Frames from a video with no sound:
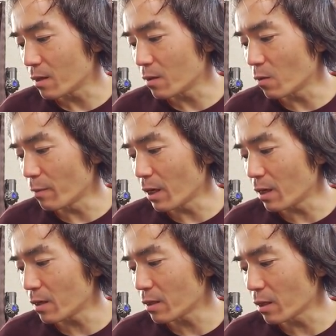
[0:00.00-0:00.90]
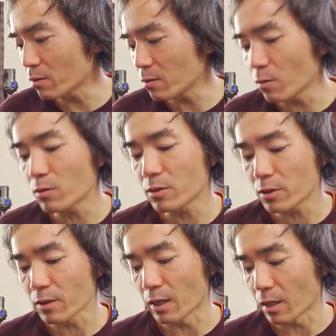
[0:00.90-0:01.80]
いりごま
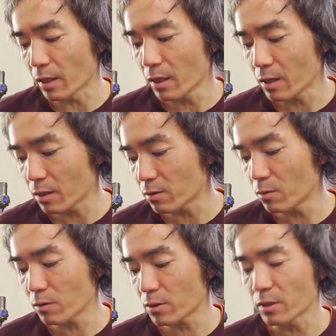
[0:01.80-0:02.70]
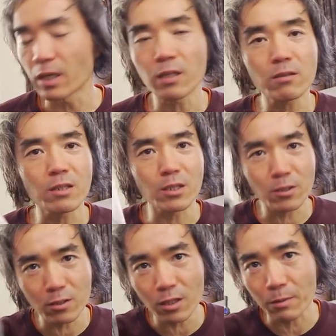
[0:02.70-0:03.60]
160円だね160円
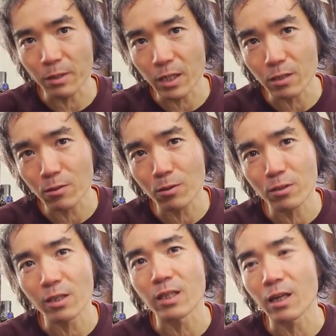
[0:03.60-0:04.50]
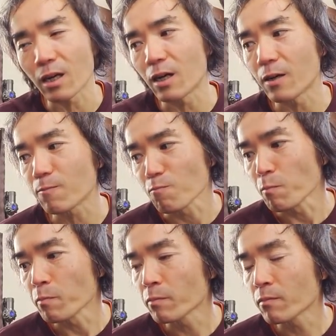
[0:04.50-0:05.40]
120g で160円だから
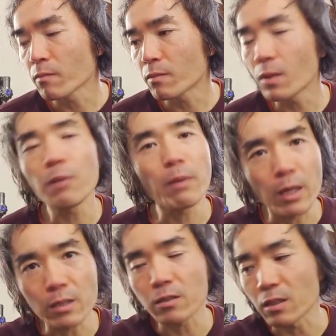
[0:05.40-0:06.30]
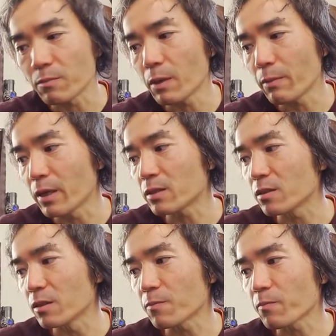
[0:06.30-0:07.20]
まあまあ安いまあまあ安い